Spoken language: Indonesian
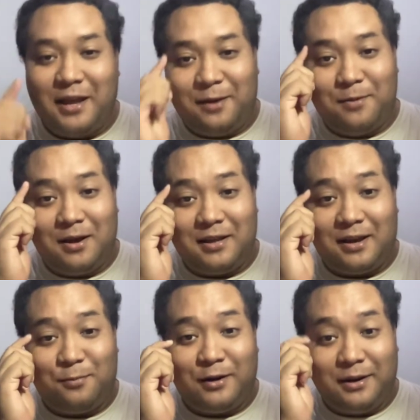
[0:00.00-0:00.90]
yang
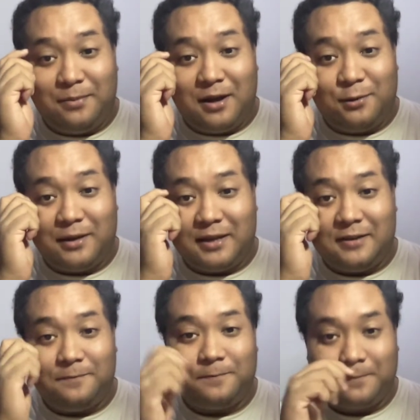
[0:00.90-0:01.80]
yang model baru
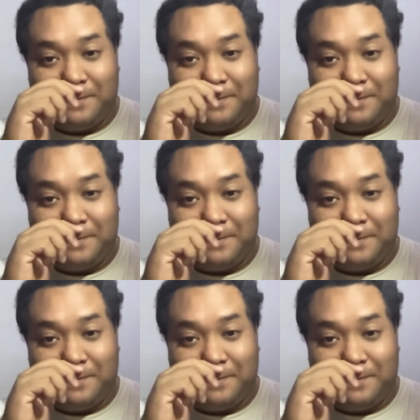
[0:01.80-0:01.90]
ya